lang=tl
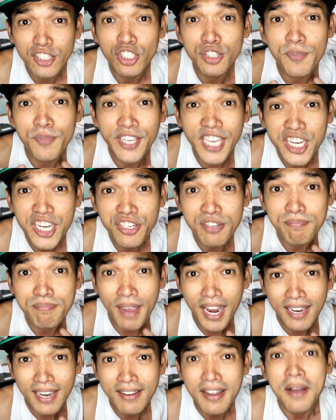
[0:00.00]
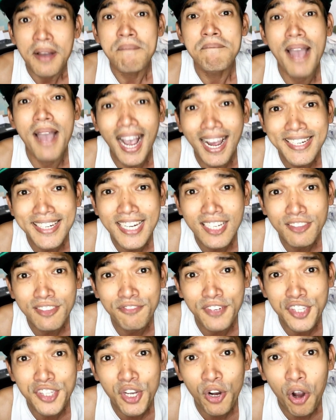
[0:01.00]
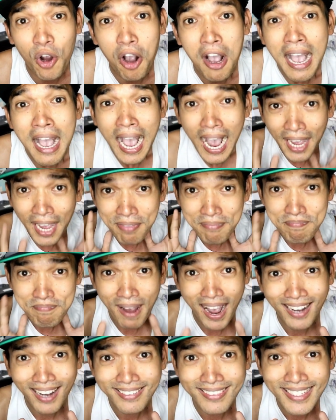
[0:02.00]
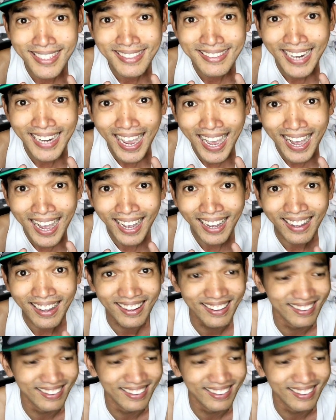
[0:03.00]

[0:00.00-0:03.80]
ang notification bell. Baka next video ko, unboxing na!